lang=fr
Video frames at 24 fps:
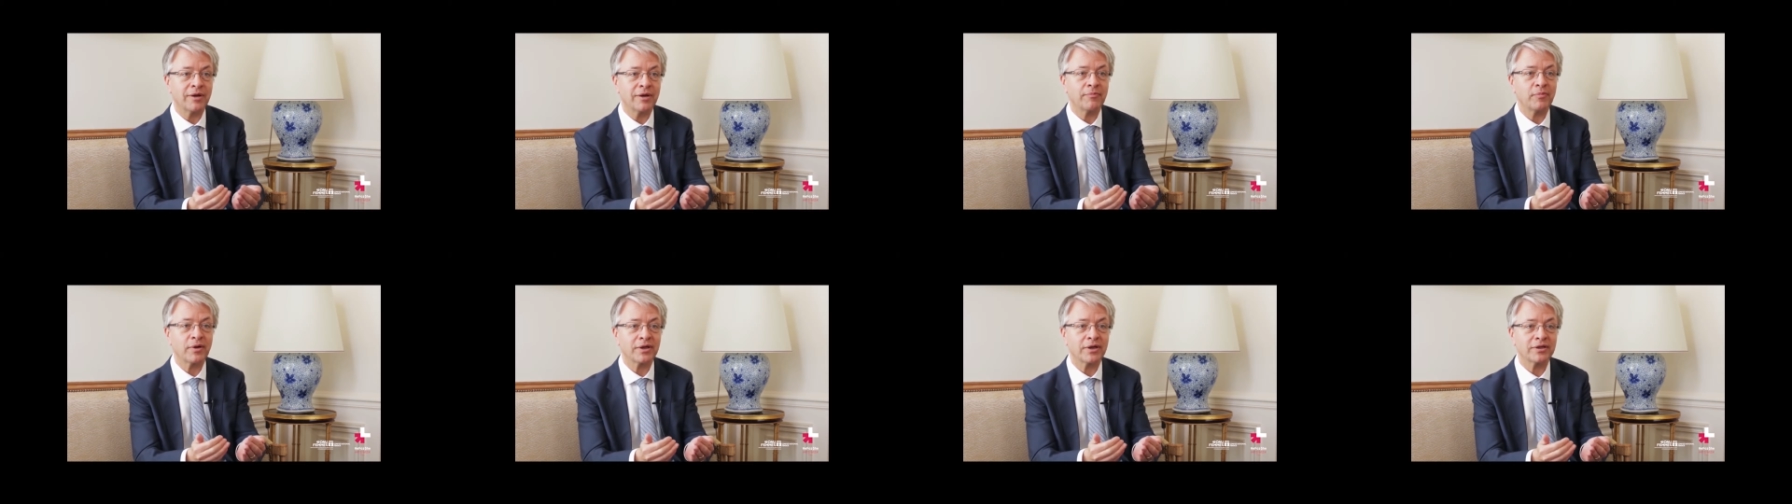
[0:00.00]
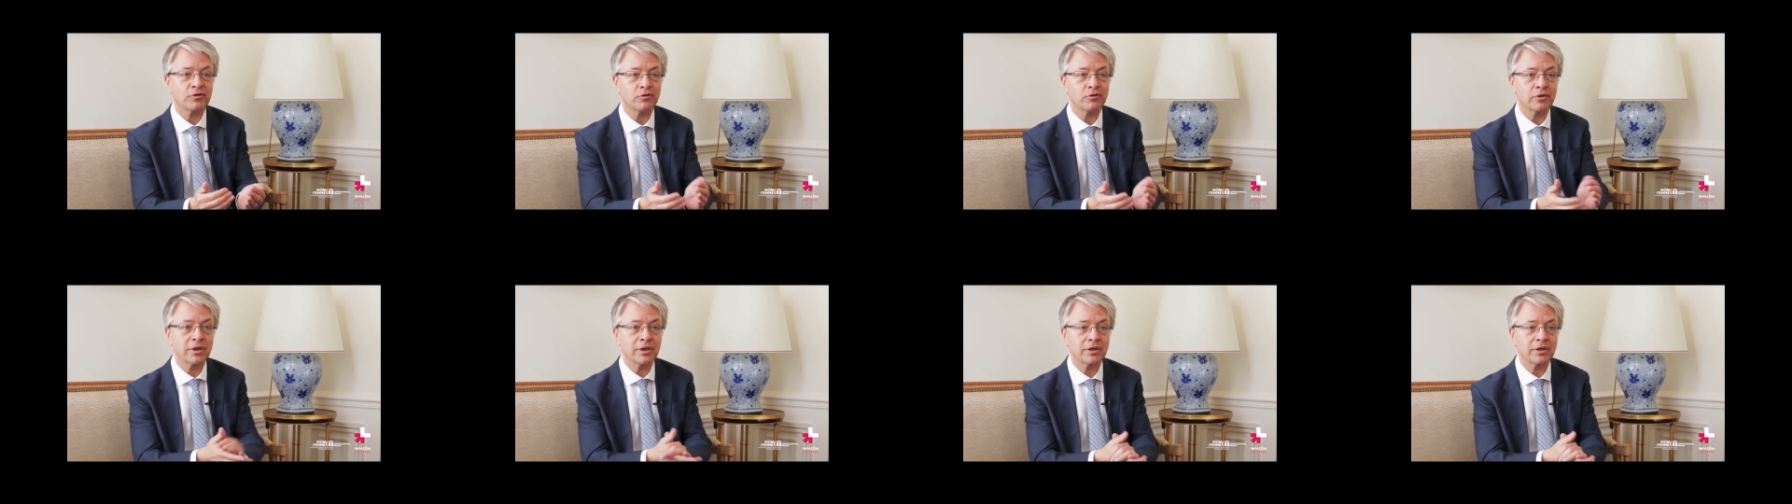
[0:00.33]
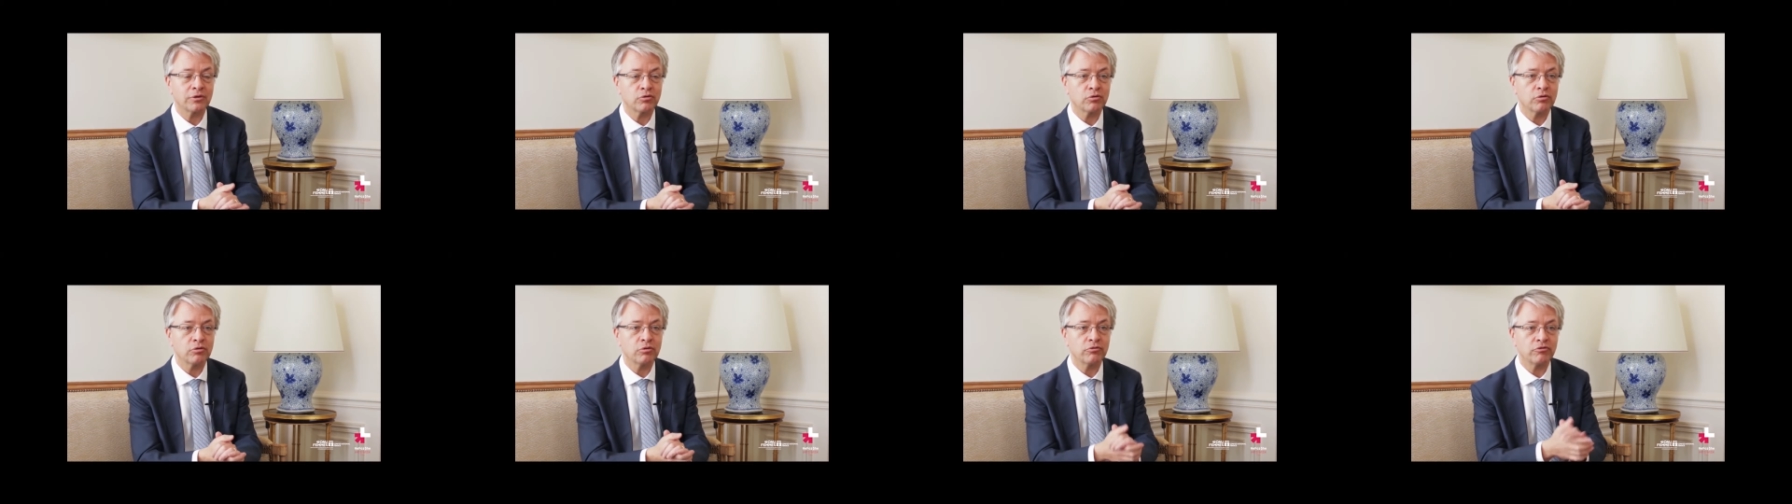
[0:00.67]
un
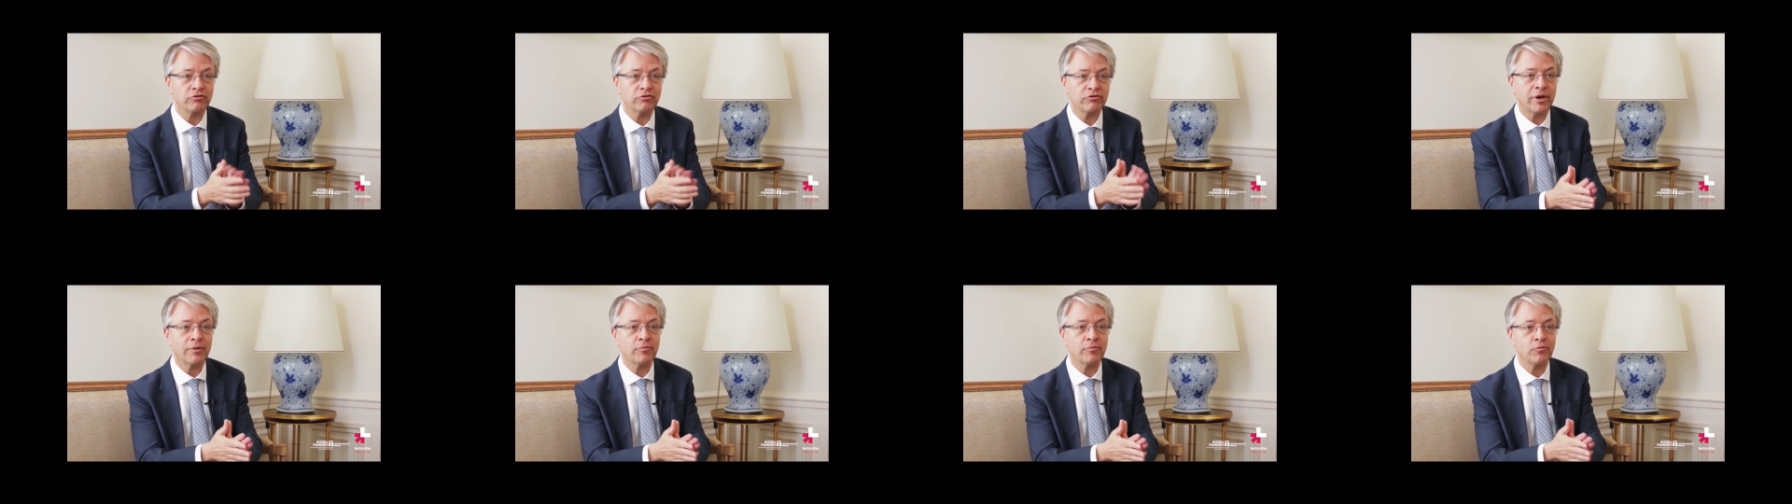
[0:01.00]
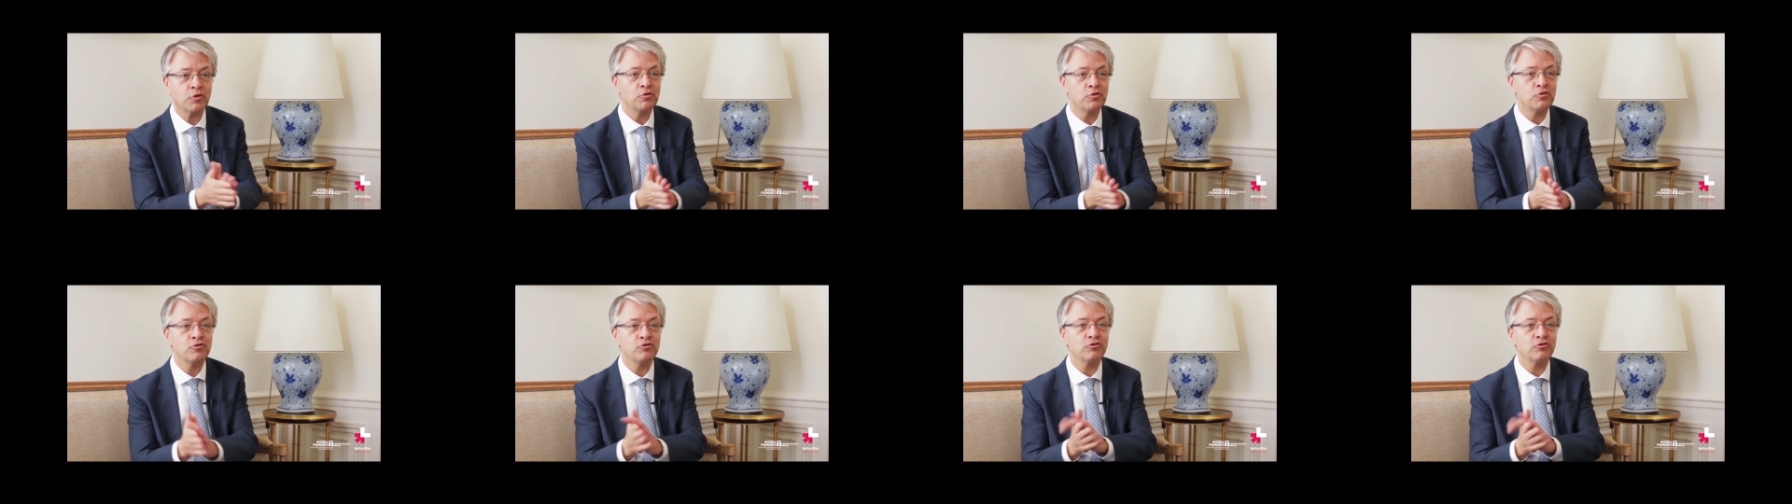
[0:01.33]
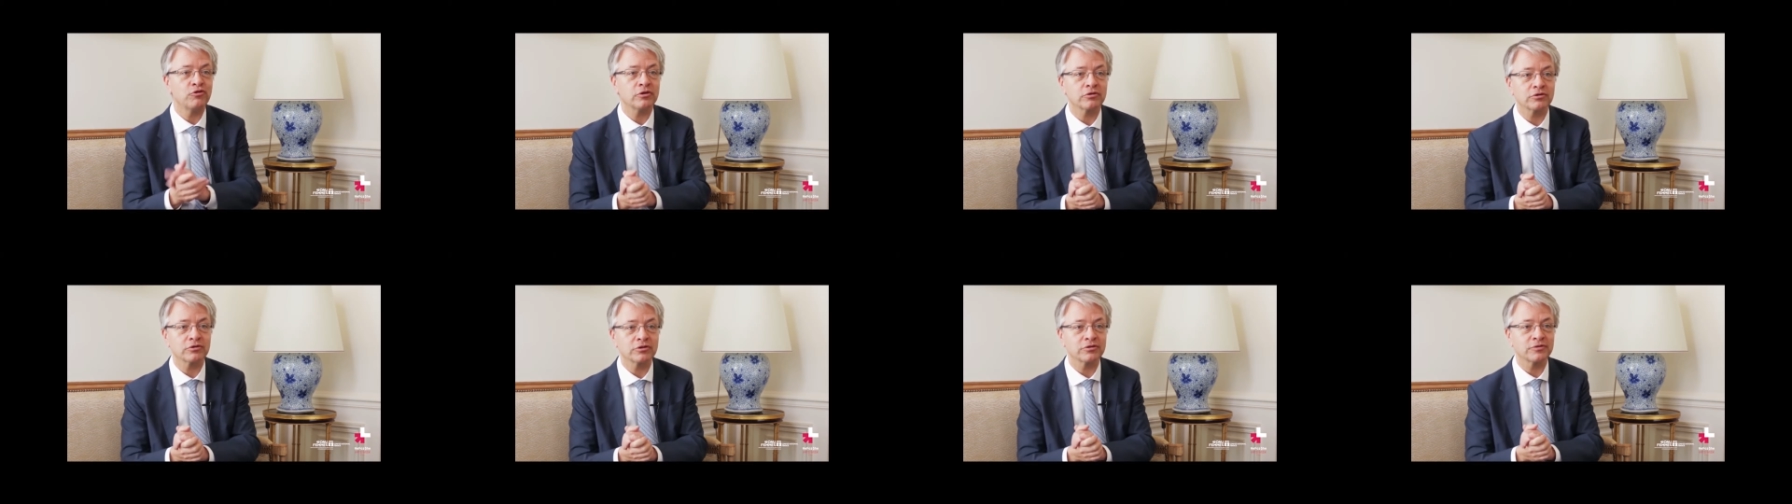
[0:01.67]
partenaire de Femmes ONU
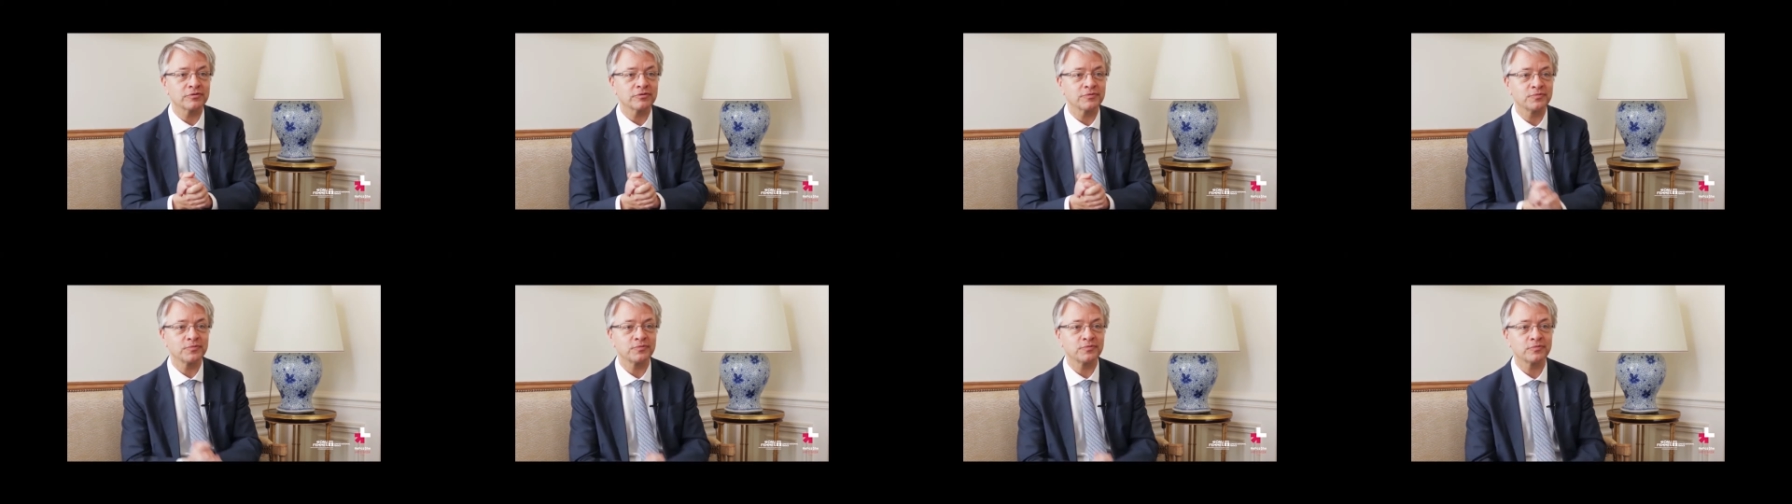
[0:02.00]
France.